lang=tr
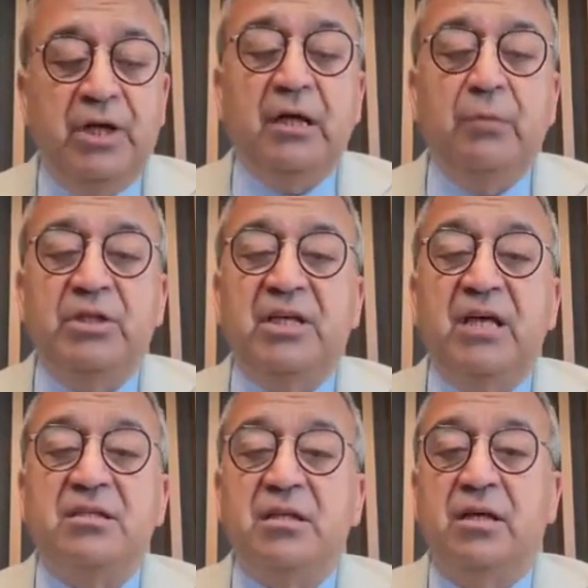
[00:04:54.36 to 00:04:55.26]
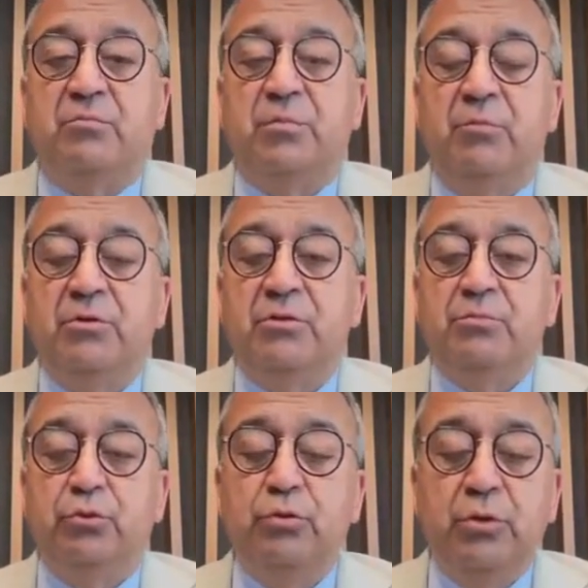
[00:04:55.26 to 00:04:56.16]
öncelikle bir test
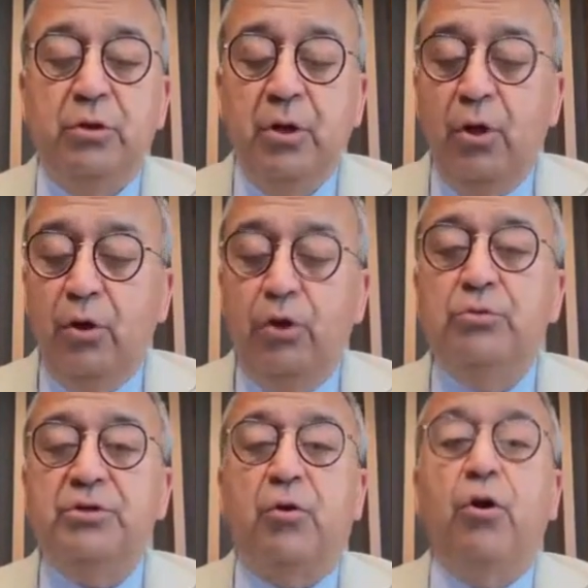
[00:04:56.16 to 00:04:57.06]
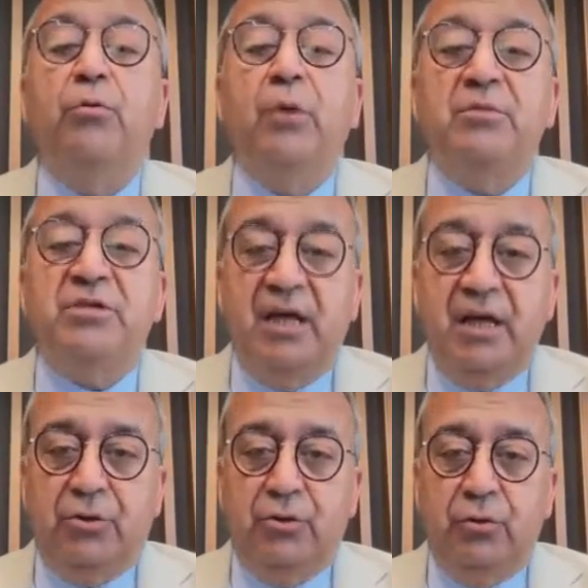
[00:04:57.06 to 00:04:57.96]
etmemiz, bunu bir önümüze koymamız
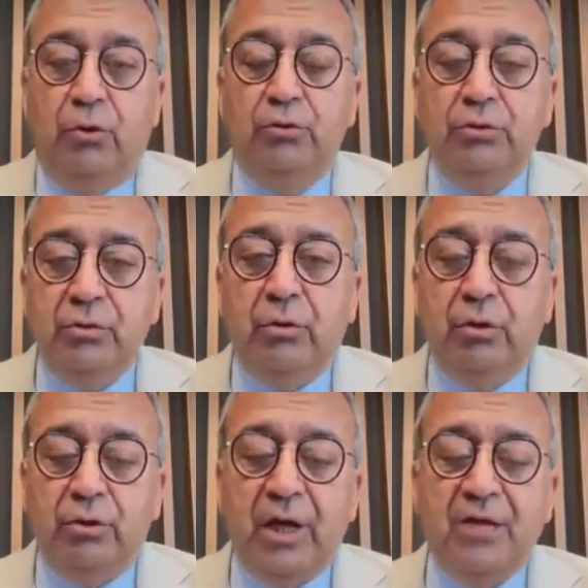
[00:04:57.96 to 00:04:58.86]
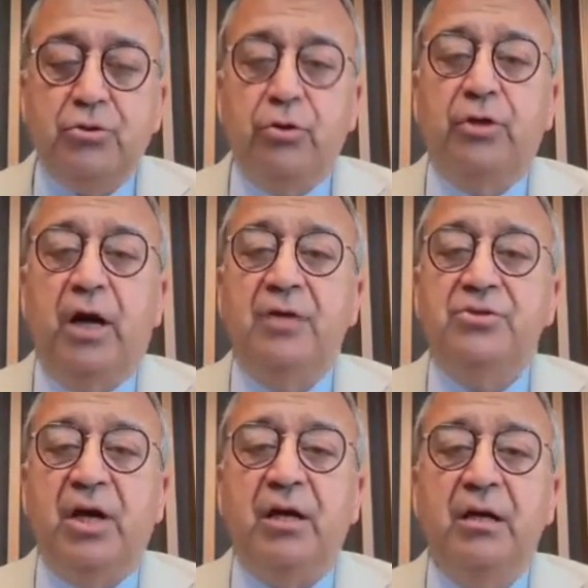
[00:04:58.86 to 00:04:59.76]
gerekiyor. Onun oradan sonra
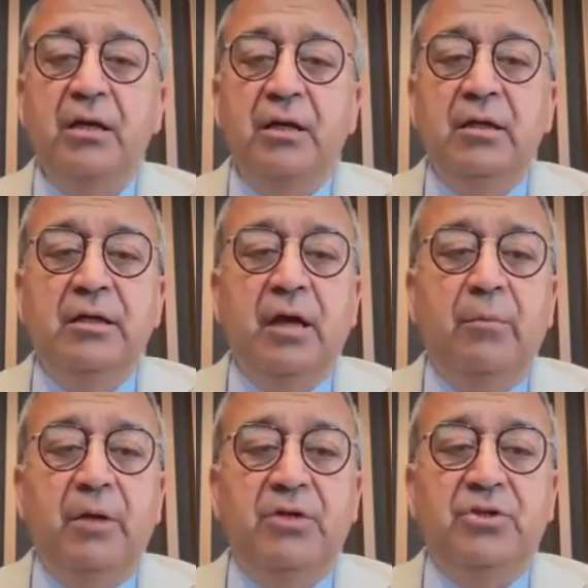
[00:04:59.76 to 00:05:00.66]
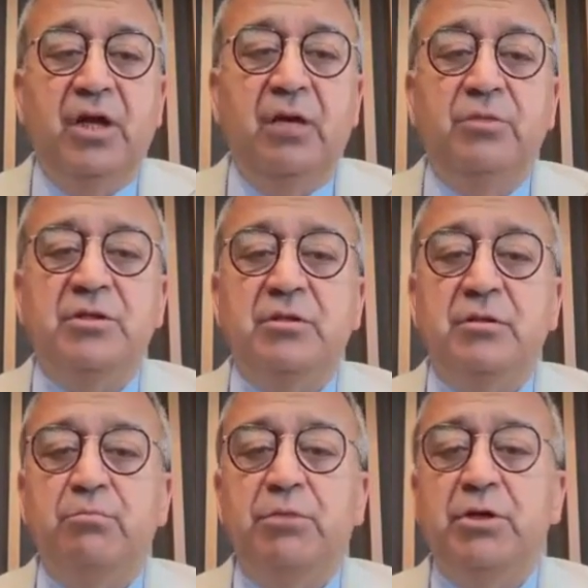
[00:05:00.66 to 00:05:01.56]
ancak
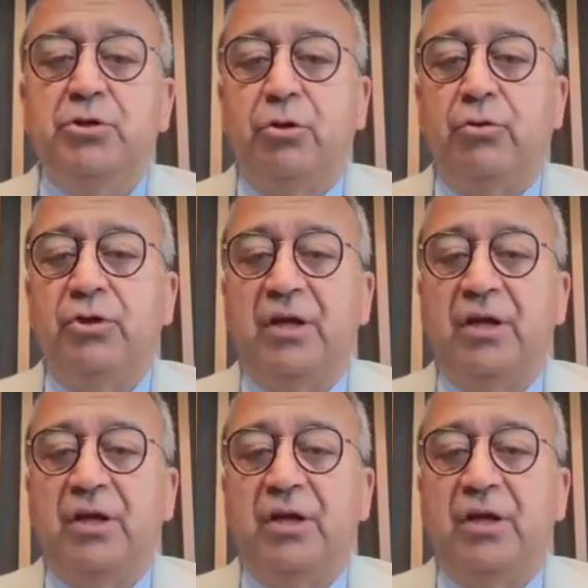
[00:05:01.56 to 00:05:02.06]
yapabileceğimiz birçok